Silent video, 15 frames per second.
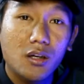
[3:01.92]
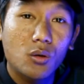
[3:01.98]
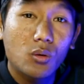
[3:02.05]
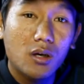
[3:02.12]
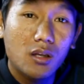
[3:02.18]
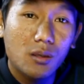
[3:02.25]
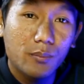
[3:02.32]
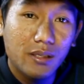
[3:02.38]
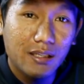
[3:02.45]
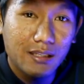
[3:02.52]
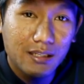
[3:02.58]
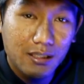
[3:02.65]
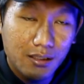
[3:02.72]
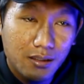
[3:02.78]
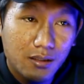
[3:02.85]
kedua klub
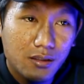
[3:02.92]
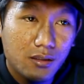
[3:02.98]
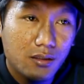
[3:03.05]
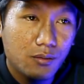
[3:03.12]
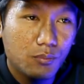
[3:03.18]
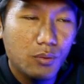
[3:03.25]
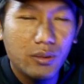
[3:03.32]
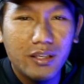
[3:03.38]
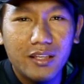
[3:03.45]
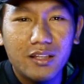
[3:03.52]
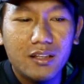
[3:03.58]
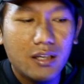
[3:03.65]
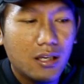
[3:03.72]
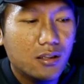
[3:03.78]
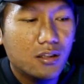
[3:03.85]
ini
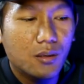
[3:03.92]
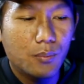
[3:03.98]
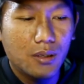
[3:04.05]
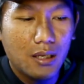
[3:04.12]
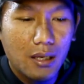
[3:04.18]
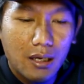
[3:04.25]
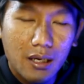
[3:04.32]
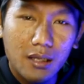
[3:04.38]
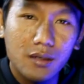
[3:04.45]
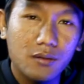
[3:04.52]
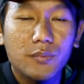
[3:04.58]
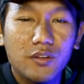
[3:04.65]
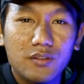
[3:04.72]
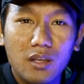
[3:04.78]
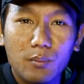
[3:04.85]
menginginkan kemenangan
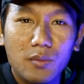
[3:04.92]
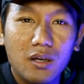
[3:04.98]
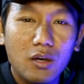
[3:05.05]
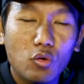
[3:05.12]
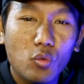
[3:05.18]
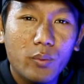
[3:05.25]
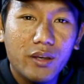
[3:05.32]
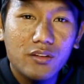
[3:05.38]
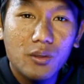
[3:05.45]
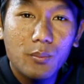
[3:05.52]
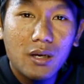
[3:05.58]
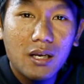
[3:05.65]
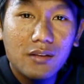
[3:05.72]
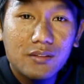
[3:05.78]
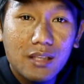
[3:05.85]
bisa mengganggu PSM
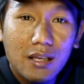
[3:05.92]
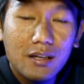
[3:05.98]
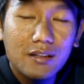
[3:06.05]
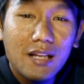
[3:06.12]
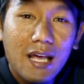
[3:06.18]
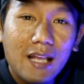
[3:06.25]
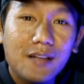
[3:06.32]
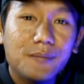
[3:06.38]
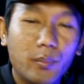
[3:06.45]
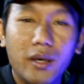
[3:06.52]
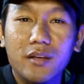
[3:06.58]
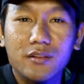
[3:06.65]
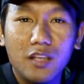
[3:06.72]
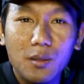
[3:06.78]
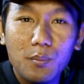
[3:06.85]
Makassar dan
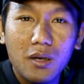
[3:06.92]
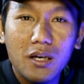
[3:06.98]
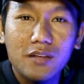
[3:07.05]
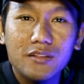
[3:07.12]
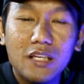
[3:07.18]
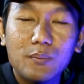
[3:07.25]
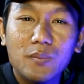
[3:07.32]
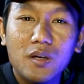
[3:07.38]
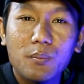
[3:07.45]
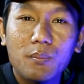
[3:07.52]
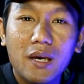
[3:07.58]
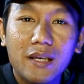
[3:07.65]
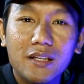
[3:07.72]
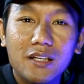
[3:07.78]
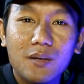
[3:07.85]
PSM Makassar
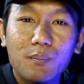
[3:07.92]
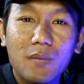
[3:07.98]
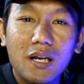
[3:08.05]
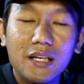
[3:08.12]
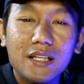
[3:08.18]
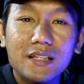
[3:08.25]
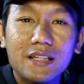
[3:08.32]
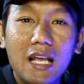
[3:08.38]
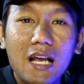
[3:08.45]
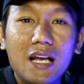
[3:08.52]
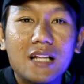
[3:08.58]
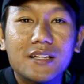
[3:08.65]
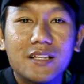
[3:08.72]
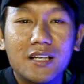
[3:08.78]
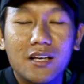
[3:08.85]
bermain kembali
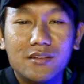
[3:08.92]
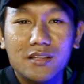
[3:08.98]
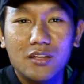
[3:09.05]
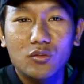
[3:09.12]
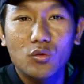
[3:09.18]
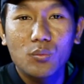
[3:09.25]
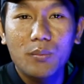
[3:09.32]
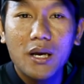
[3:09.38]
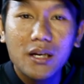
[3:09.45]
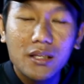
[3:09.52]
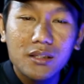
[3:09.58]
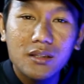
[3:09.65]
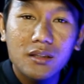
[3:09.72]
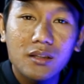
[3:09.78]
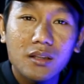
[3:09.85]
tanggal 31
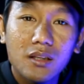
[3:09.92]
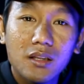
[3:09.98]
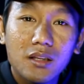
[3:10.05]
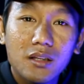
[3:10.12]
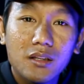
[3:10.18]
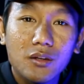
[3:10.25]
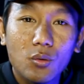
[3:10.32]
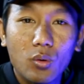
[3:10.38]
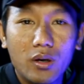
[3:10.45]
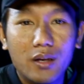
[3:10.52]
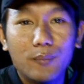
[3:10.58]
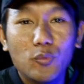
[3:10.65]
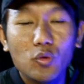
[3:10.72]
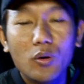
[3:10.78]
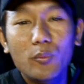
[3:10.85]
Maret
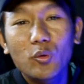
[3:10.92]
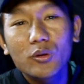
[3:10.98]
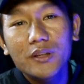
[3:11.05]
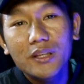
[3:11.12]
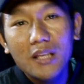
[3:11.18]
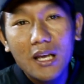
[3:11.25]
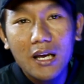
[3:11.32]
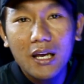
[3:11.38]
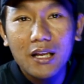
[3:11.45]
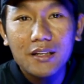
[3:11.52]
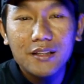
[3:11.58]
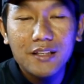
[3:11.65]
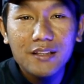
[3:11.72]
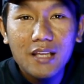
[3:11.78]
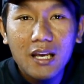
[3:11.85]
2023
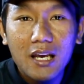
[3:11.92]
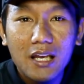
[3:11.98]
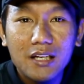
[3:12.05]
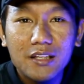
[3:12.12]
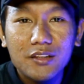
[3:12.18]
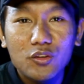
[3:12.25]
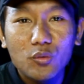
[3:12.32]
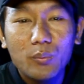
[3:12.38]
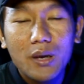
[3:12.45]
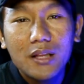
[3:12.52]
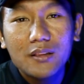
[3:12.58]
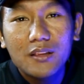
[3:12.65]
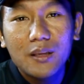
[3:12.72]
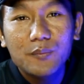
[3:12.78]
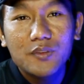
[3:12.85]
artinya hari
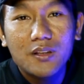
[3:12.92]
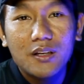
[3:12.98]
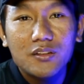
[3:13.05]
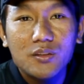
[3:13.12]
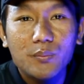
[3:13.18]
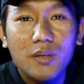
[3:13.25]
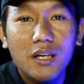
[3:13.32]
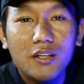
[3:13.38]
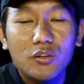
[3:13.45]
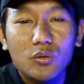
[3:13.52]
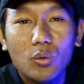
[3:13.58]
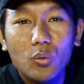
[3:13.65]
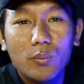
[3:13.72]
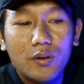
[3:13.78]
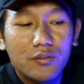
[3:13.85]
Jumat jam setengah sembilan
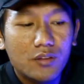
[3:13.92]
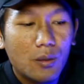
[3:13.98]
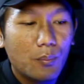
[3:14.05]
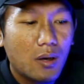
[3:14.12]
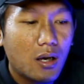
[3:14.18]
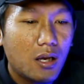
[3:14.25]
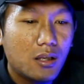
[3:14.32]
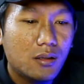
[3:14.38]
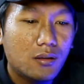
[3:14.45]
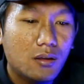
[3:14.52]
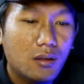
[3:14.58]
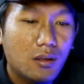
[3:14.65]
itu bersamaan